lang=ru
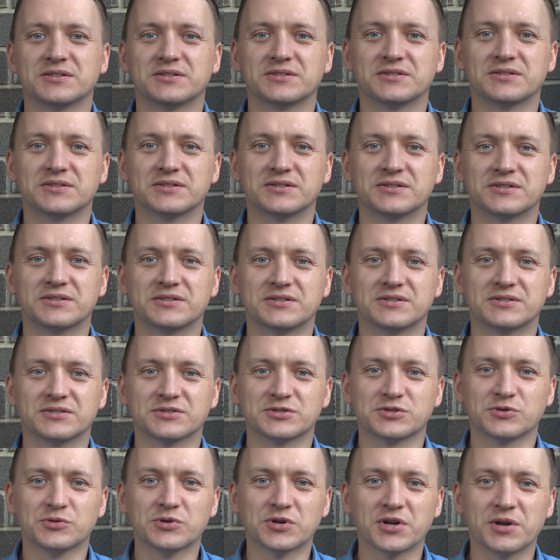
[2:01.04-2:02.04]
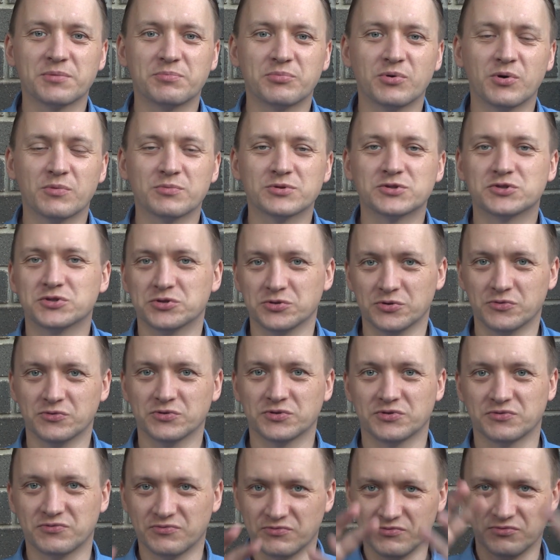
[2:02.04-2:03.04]
э, э, скорая помощь. Все
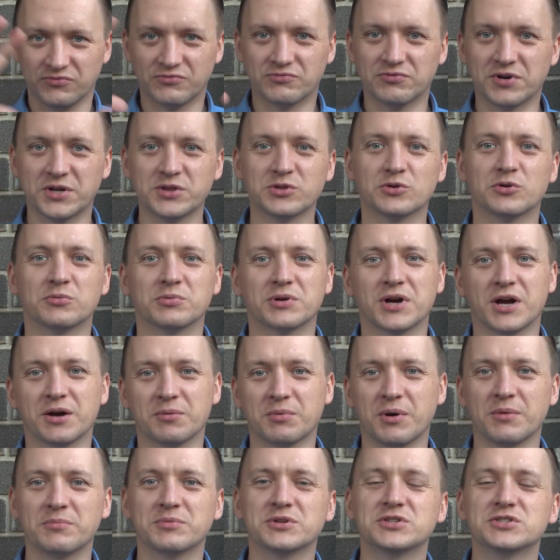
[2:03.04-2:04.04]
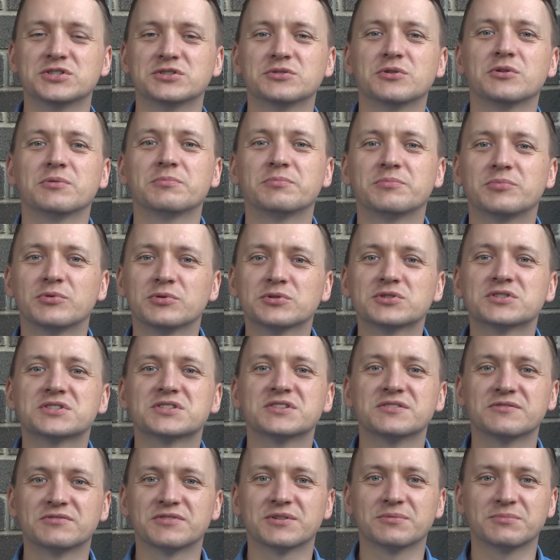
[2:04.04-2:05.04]
вот в одном как бы объединено под
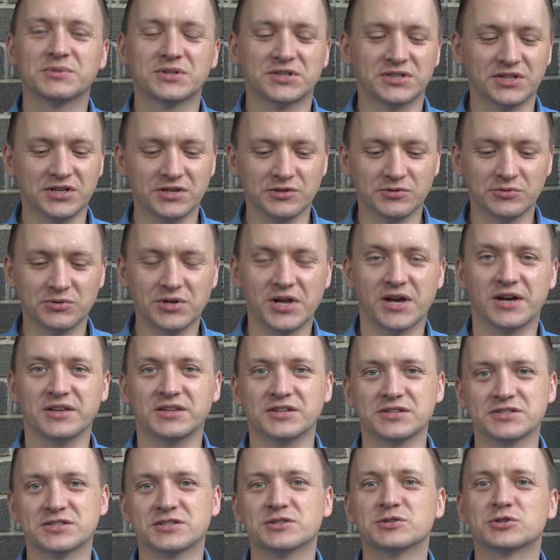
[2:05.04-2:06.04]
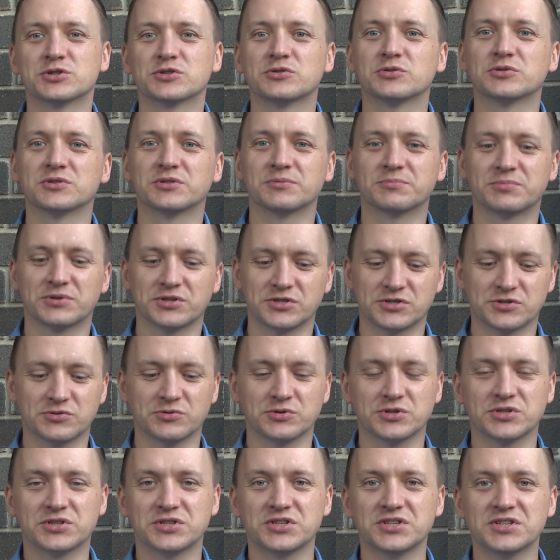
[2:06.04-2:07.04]
цифрами 3 нуля. Если что-то
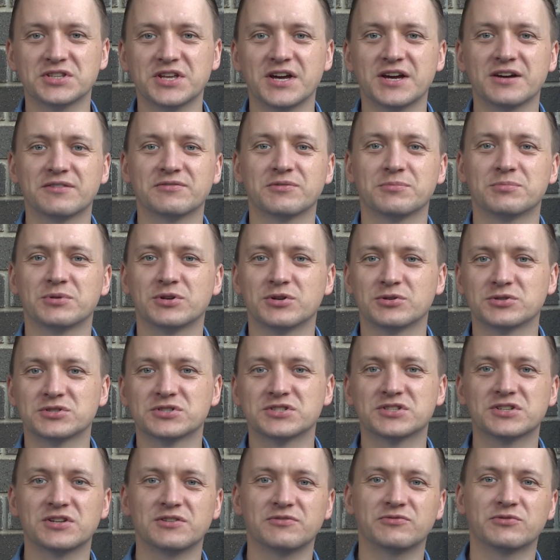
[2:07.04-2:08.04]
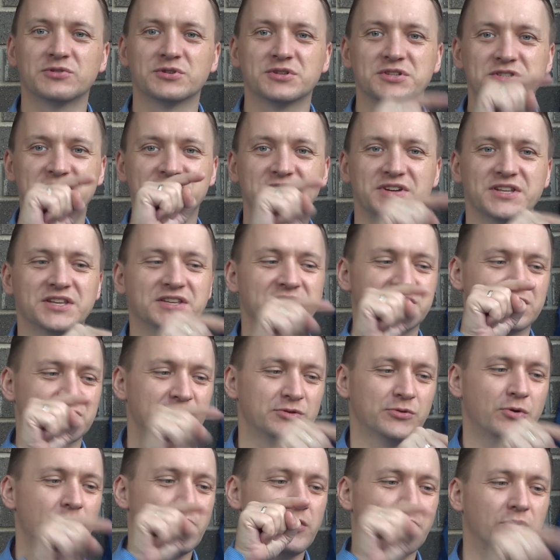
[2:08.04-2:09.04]
происходит не так, вы берете телефон и звоните
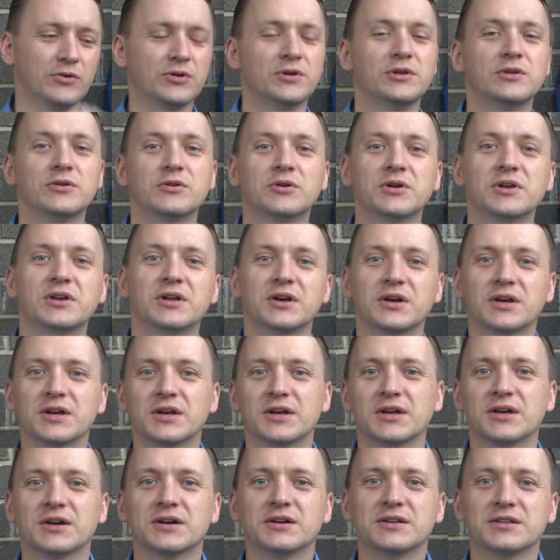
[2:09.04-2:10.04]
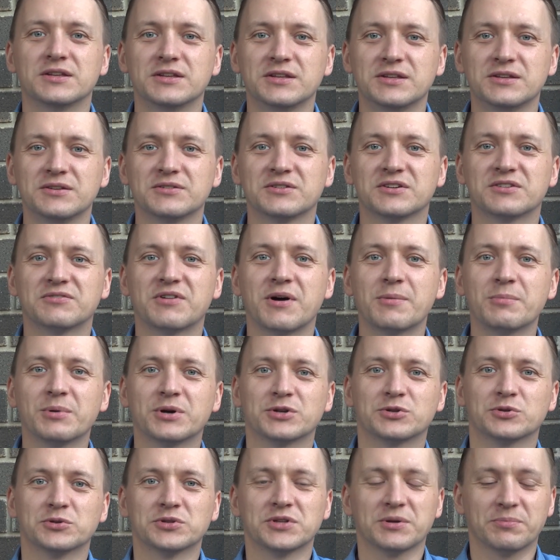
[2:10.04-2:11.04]
000, и к вам
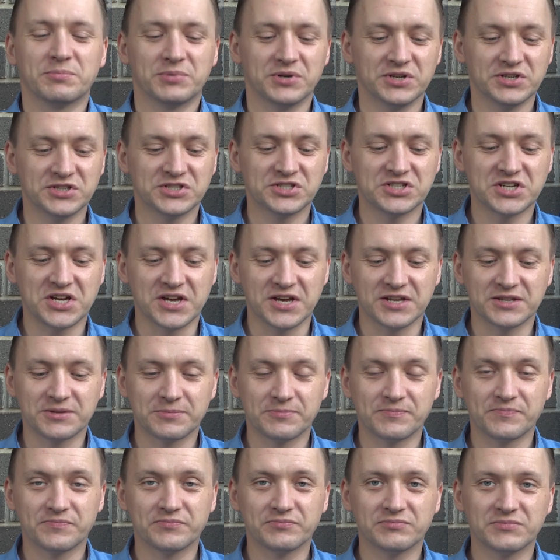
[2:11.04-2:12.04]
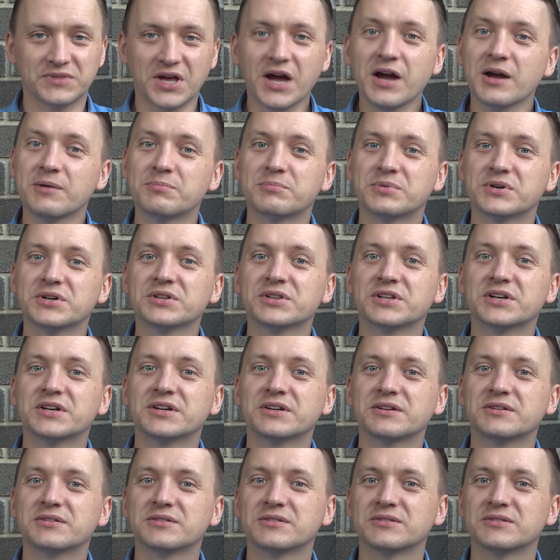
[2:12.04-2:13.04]
кто-то приезжает. Так было